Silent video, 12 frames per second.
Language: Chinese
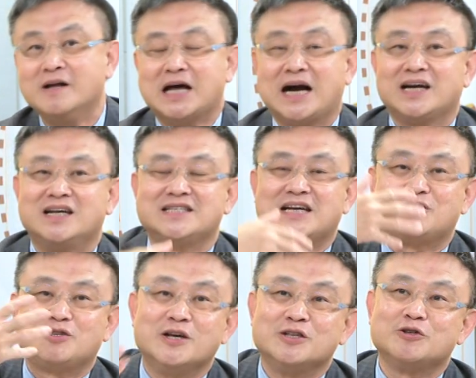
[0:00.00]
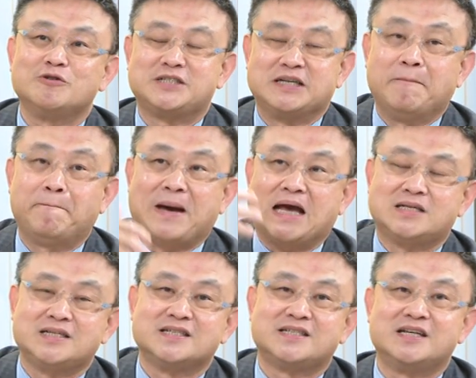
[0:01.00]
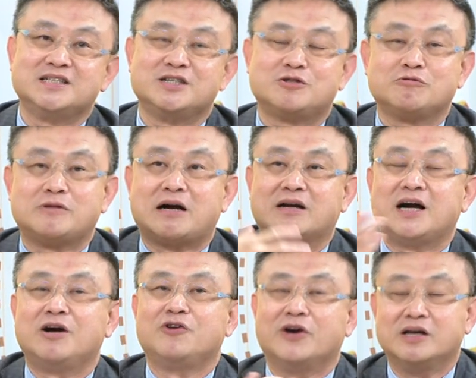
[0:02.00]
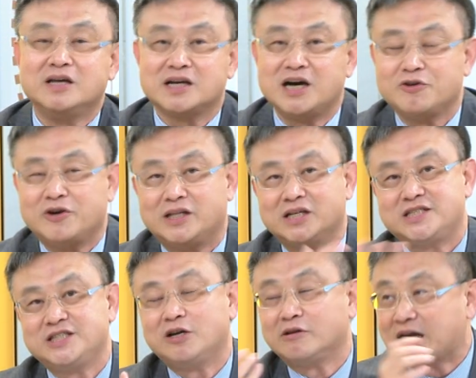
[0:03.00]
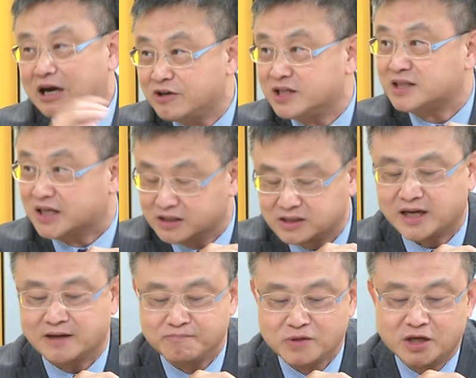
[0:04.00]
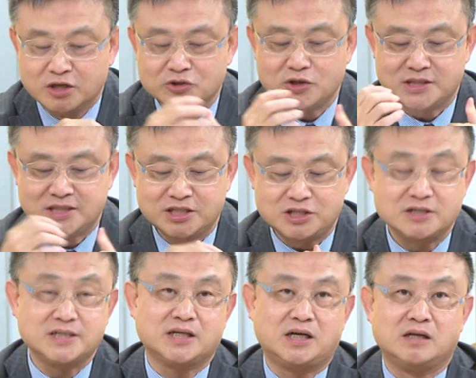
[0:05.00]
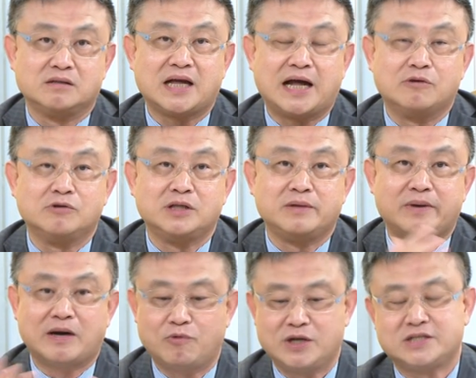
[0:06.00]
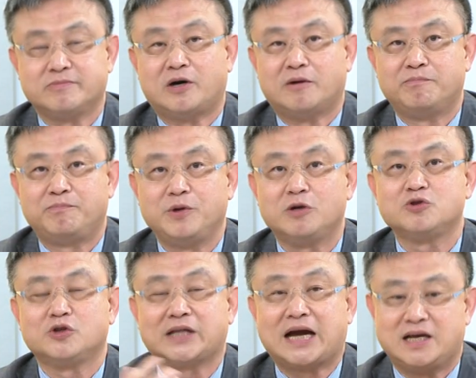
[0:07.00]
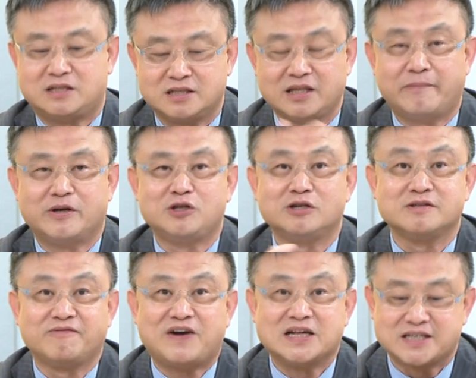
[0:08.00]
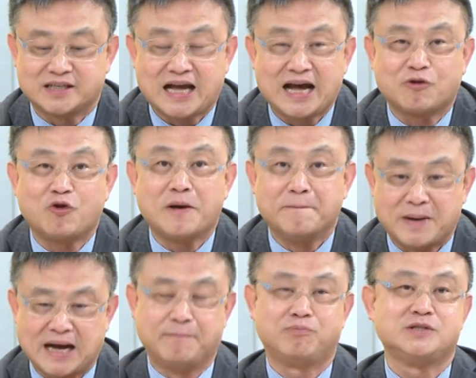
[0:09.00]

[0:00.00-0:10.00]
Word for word: 他可能在住新北市，甚至住到更远、更远的基隆、桃园等等。所以这就是一个很大的问题嘛？为什么不用说大家也知道嘛？就是房价太贵，买不